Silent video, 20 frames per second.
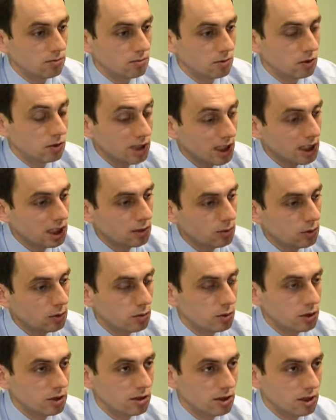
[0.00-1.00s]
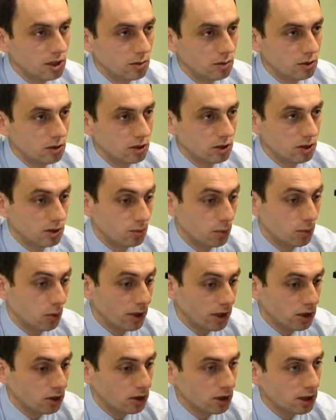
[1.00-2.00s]
No taki był przez całe życie
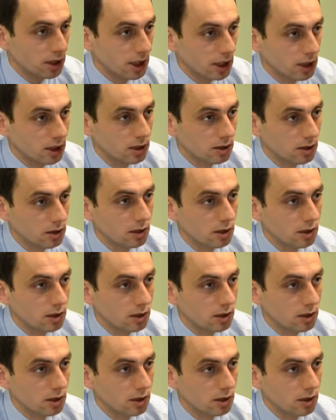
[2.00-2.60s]
społecznik, ale.